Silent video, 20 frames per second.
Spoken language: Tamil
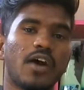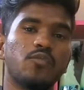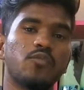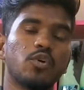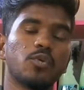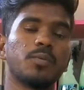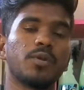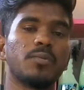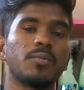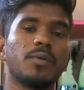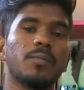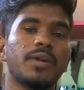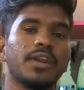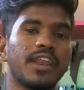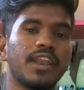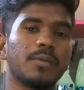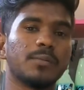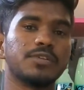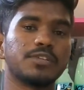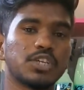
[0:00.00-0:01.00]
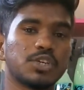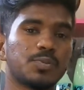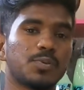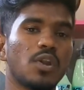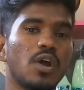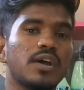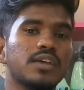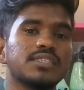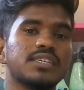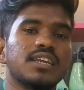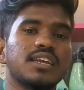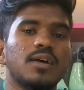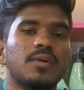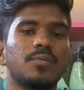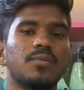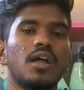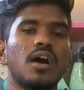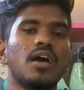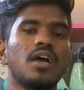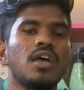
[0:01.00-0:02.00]
அஃபோர்ட் பண்ண முடியல பட் எனக்கு பிஸ்னஸ் பண்ண ஆசை இருக்குது
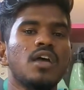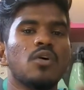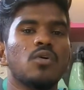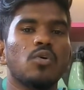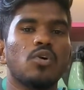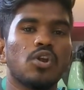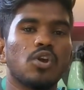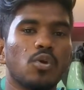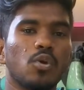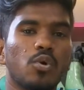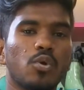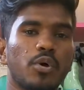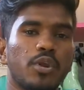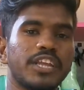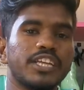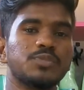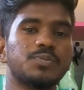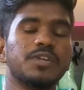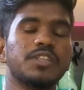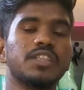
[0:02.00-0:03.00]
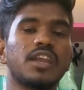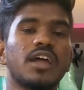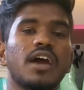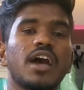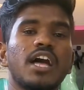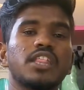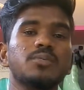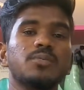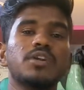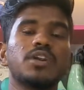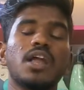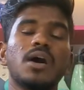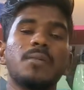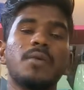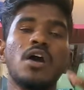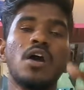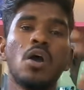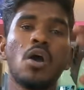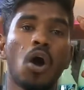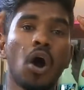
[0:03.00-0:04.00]
அப்படின்னா உங்களுக்கு லோன் அரேஞ்ச் பண்ணி தராங்க அது மட்டும்
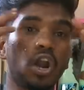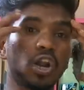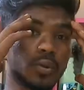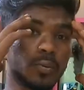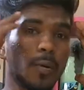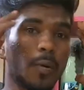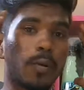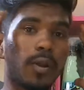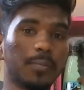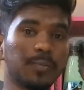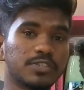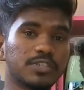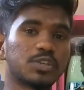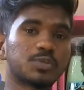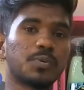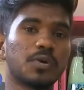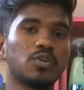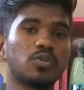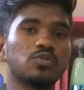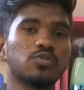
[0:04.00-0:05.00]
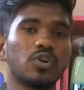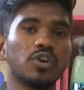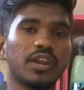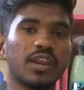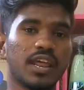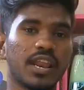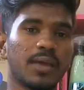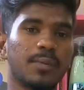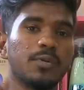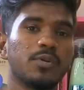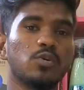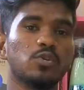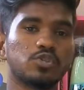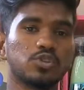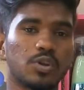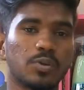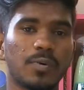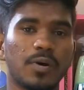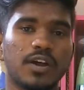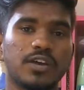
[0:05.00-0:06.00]
இல்லாமல் ஆட்டோமொபைல் பிஸ்னஸ் பண்ணணும்னு சொல்லி நிறைய பேர்
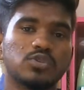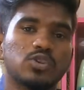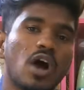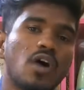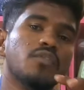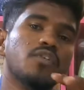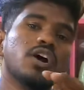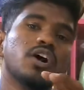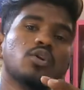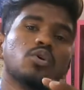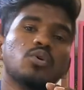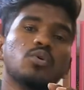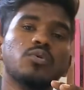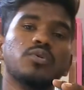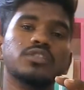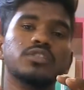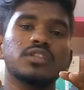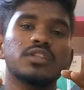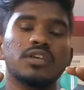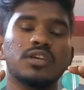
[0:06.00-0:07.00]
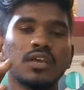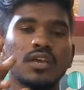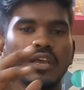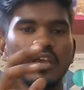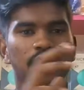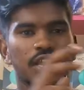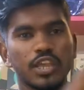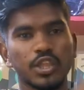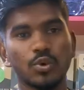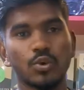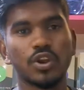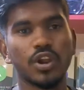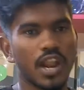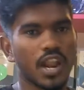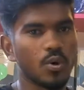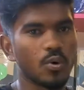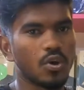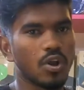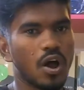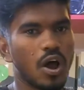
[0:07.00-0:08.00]
யோசிச்சுட்டு இருப்பாங்க ஸோ அவங்களுக்கும் வந்து இது ஒரு
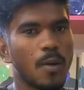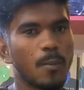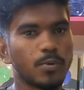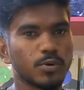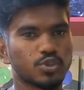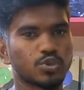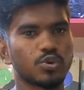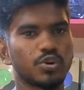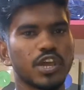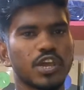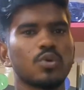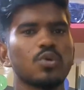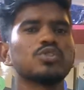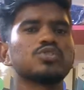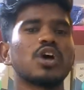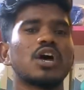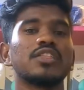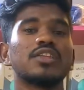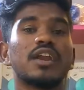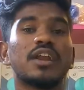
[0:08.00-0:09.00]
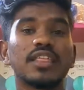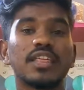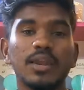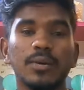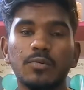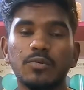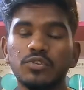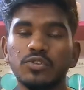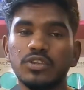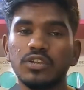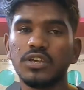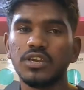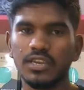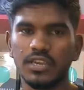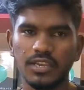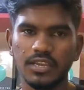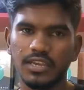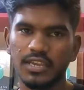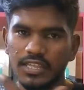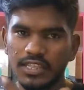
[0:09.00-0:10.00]
நல்ல ஒரு ஆப்பர்ச்சுனிட்டியாக இருக்கும் ஸோ அதனால தான் நம்ம வந்து
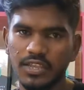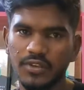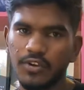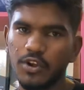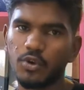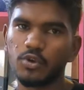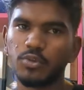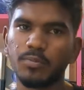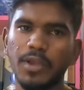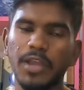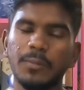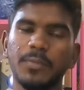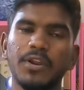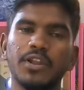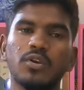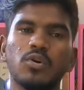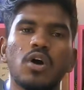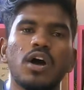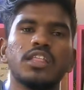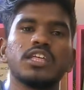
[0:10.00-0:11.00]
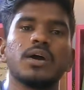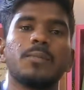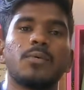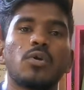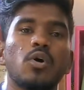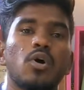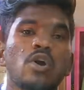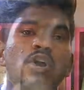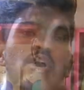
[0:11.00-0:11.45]
இந்த வீடியோ வந்து மேக் பண்ணியிருக்கோம் அதுக்கப்புறம்